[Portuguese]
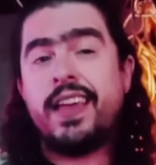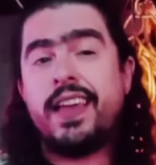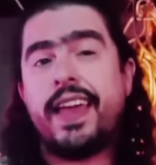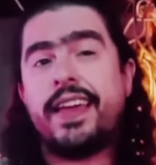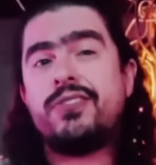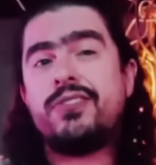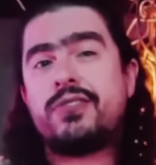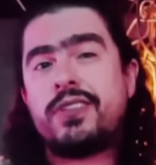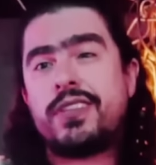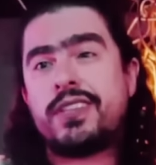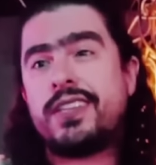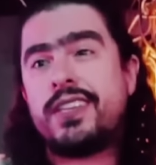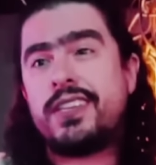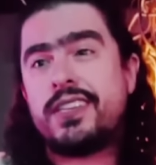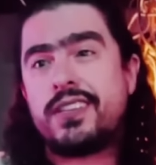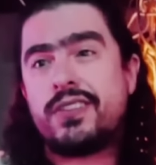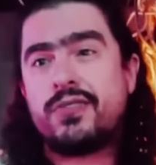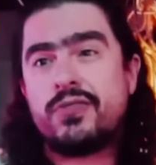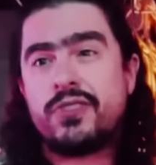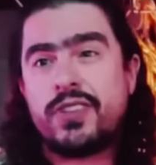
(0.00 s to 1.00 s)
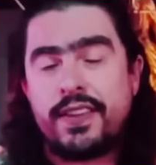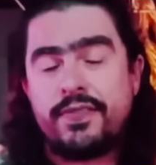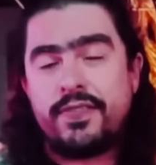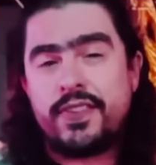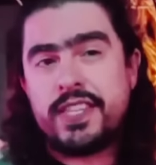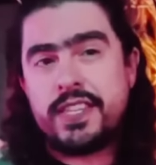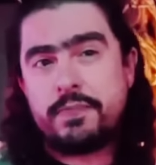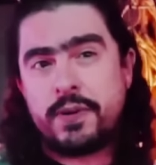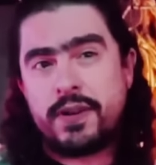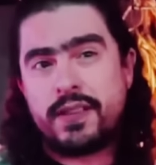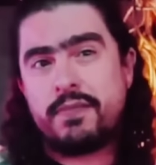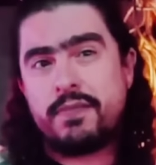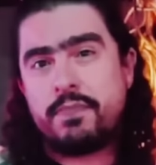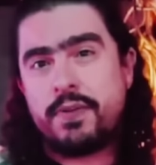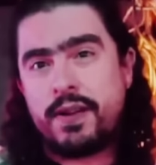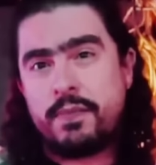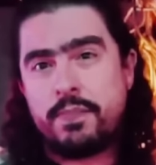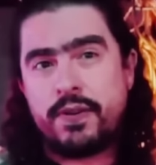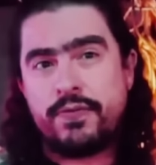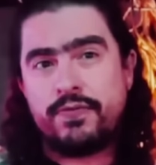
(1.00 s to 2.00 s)
é isso que a ciência consegue fazer
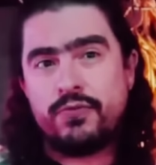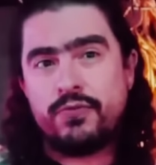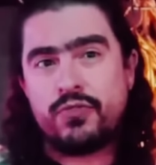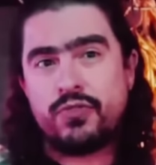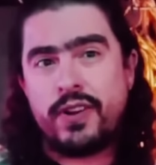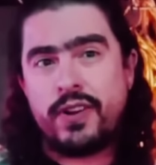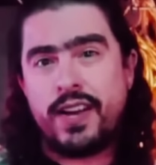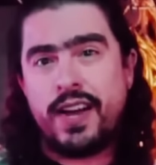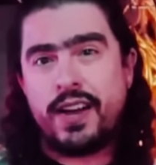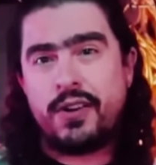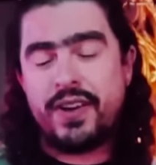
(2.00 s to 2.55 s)
para funcionar.